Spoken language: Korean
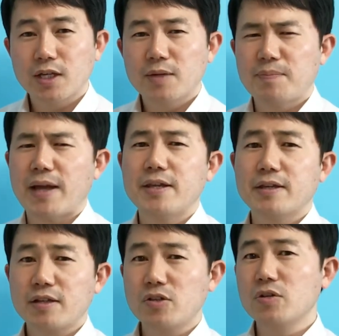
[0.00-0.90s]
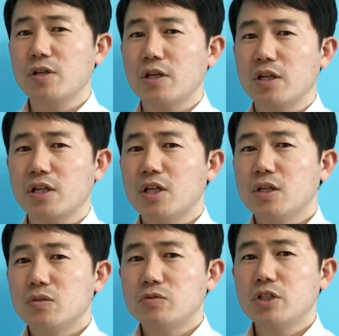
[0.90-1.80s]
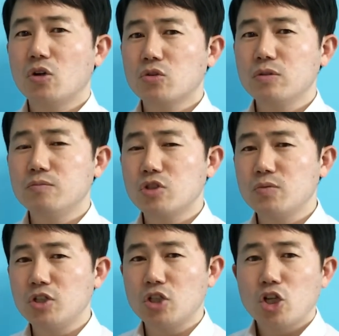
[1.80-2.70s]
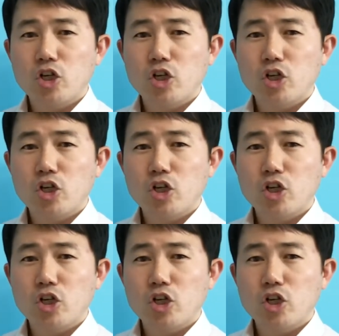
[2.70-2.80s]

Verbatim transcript: 만약에 그런데 우리가 어떤 물음을